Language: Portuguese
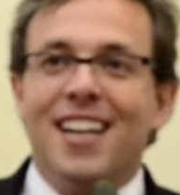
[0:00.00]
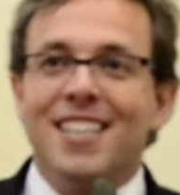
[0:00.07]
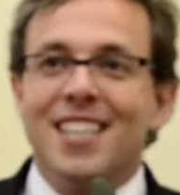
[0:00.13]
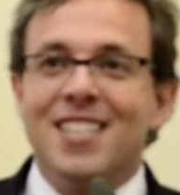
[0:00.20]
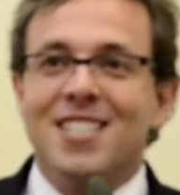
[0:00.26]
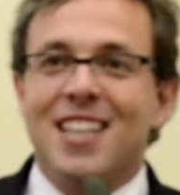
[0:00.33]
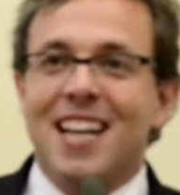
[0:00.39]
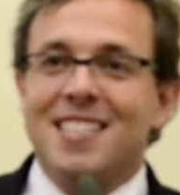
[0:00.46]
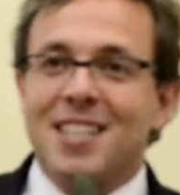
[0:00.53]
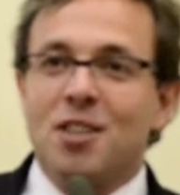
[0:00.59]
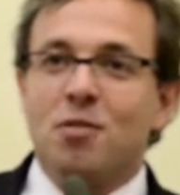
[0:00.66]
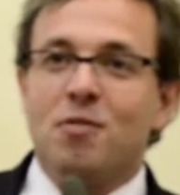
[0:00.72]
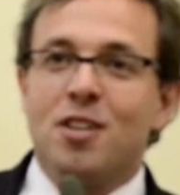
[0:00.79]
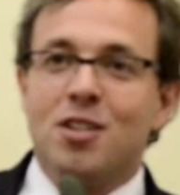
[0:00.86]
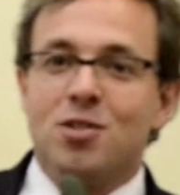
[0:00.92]
A gente está
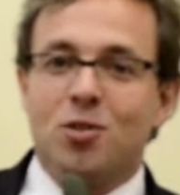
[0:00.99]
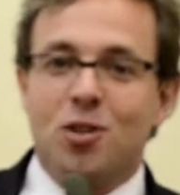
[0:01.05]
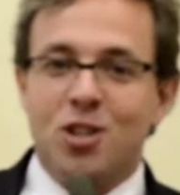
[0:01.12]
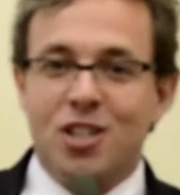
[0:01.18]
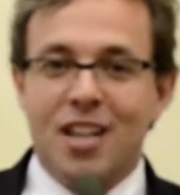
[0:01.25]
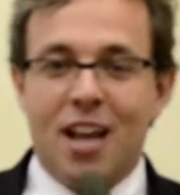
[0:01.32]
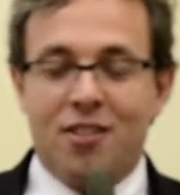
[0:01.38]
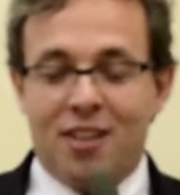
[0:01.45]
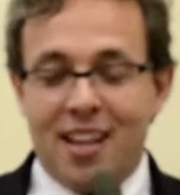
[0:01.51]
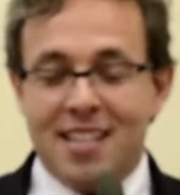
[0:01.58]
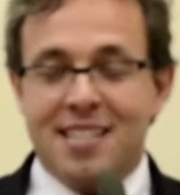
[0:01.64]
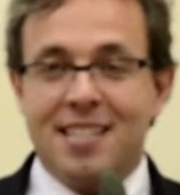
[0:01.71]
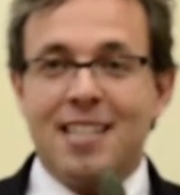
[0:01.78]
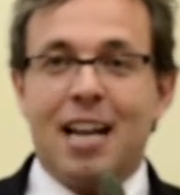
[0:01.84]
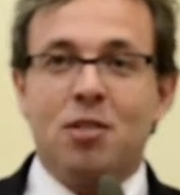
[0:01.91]
sendo visto hoje, Neto,
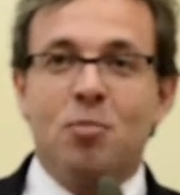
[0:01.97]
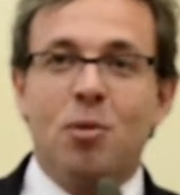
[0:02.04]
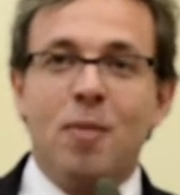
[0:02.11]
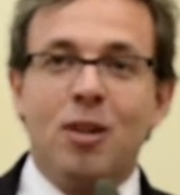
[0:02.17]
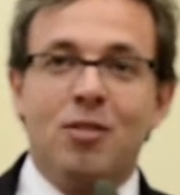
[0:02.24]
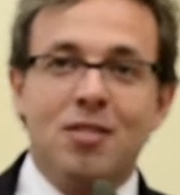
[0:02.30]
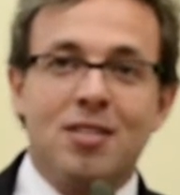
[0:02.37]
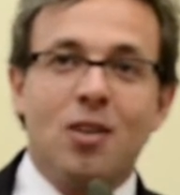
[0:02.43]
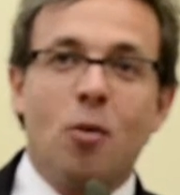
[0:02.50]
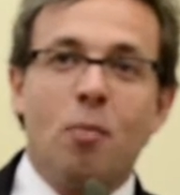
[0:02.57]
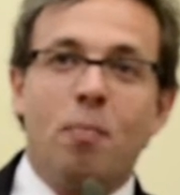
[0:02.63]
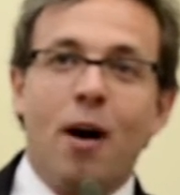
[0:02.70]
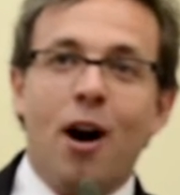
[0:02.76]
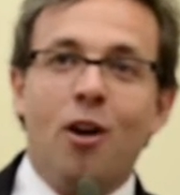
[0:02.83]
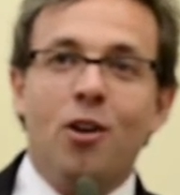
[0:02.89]
nesse exato momento em São
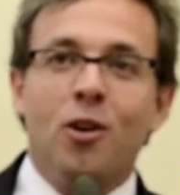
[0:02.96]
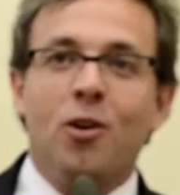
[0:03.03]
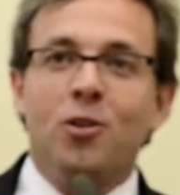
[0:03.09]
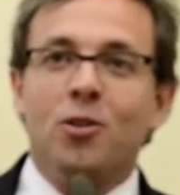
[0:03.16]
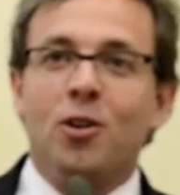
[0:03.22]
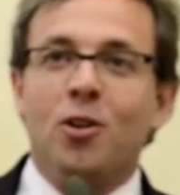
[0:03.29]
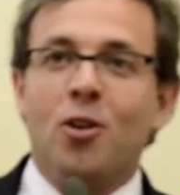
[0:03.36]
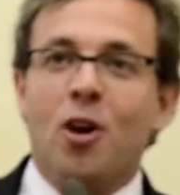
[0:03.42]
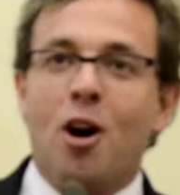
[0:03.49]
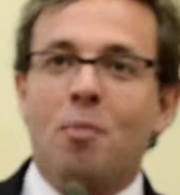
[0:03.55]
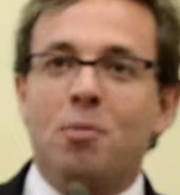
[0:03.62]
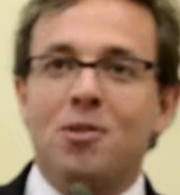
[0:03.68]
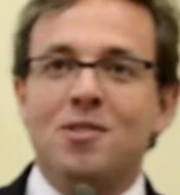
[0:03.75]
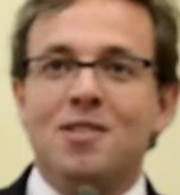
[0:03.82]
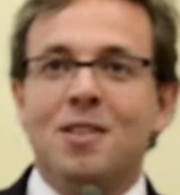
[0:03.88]
Paulo, em
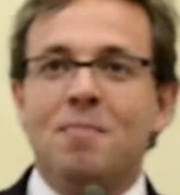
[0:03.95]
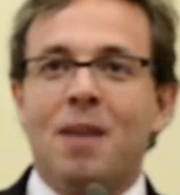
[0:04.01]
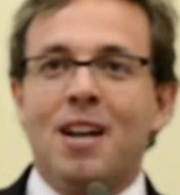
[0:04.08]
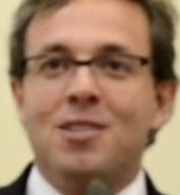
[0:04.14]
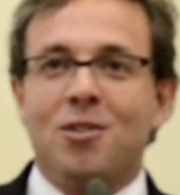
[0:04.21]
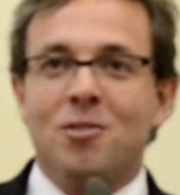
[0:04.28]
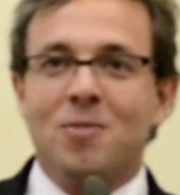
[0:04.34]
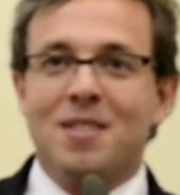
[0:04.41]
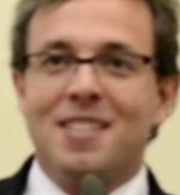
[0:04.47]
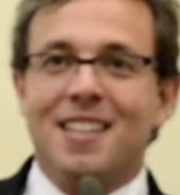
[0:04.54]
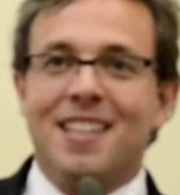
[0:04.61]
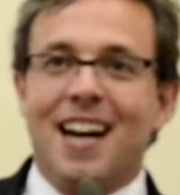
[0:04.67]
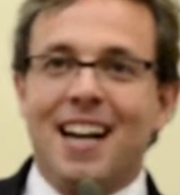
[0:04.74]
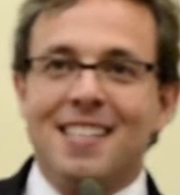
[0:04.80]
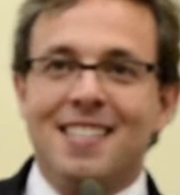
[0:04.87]
Rondonópolis e em mais algumas
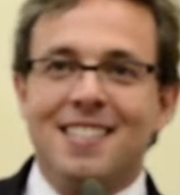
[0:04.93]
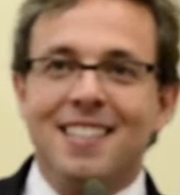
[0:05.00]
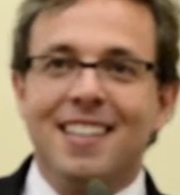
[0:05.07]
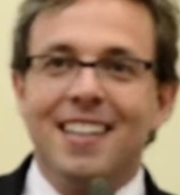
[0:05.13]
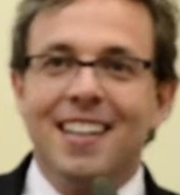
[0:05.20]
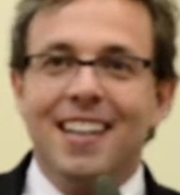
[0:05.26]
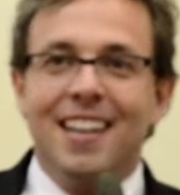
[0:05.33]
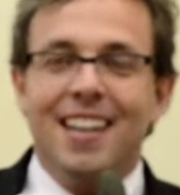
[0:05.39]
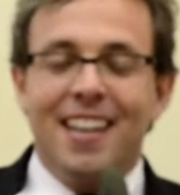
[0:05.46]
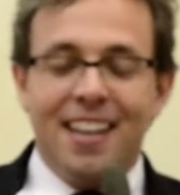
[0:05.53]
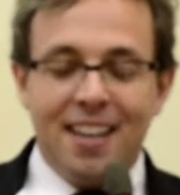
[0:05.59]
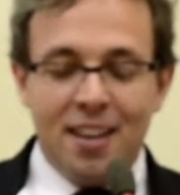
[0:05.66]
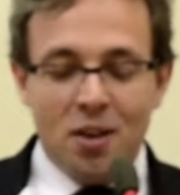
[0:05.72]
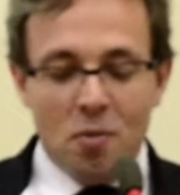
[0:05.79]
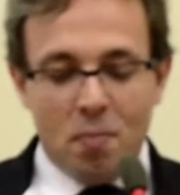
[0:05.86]
cidades
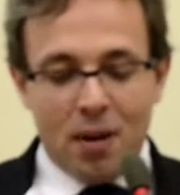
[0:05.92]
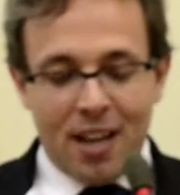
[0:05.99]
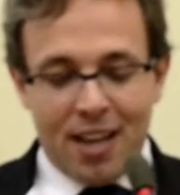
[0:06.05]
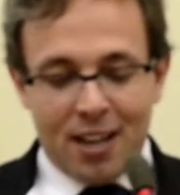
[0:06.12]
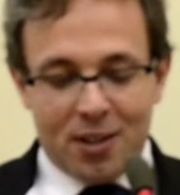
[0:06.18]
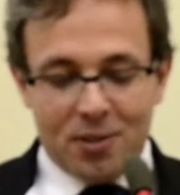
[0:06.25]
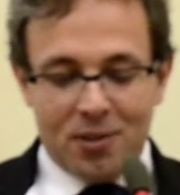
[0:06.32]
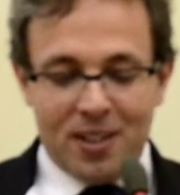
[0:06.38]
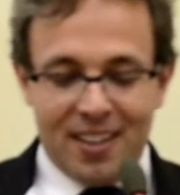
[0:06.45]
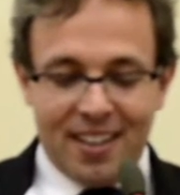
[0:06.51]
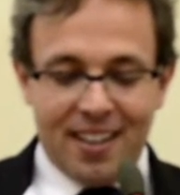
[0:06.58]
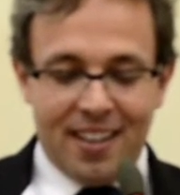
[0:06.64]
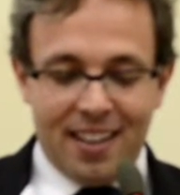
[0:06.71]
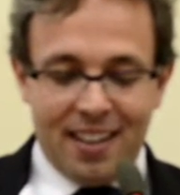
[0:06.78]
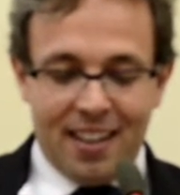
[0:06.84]
em Rio Preto,
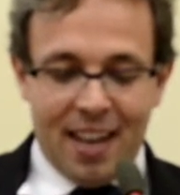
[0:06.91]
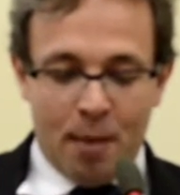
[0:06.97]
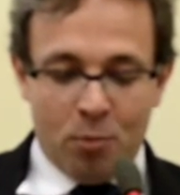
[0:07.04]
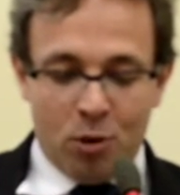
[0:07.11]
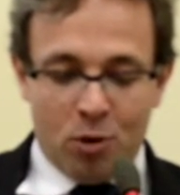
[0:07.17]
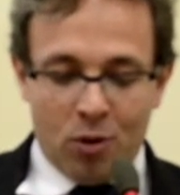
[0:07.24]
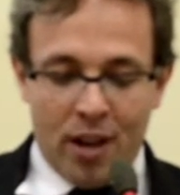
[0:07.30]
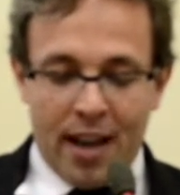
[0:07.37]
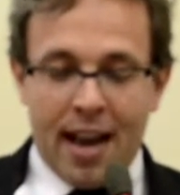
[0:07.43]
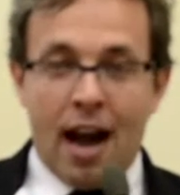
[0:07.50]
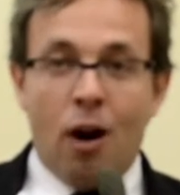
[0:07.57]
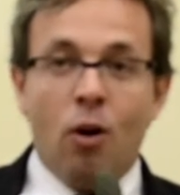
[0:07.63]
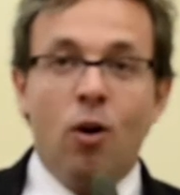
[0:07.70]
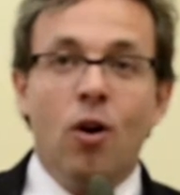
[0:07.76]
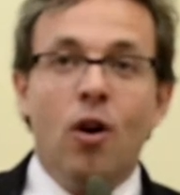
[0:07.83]
e, e é muito
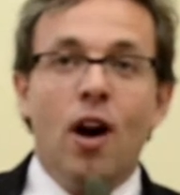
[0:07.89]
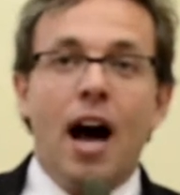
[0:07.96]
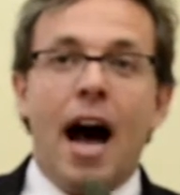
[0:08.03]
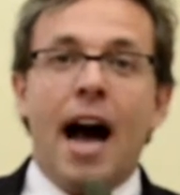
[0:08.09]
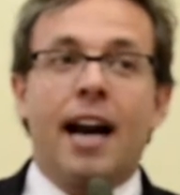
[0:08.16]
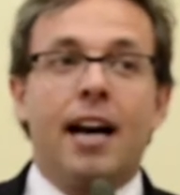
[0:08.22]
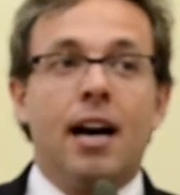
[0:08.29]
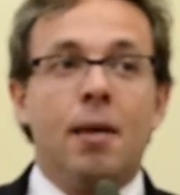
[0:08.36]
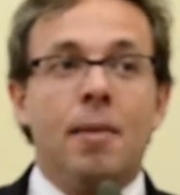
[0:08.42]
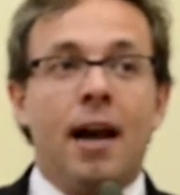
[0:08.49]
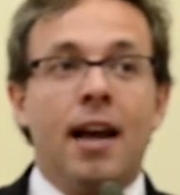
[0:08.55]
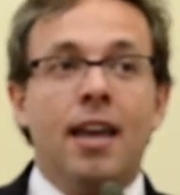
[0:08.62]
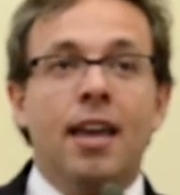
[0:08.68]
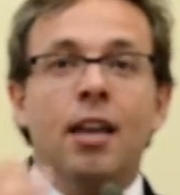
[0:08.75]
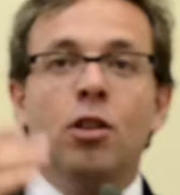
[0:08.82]
legal a
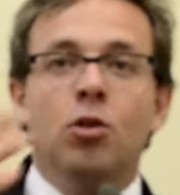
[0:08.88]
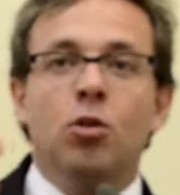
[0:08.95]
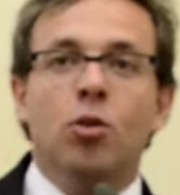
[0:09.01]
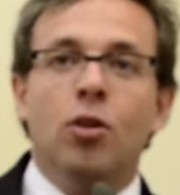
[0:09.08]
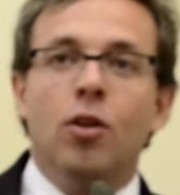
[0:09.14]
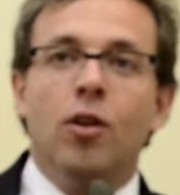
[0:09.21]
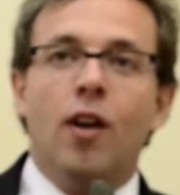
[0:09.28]
Câmara indo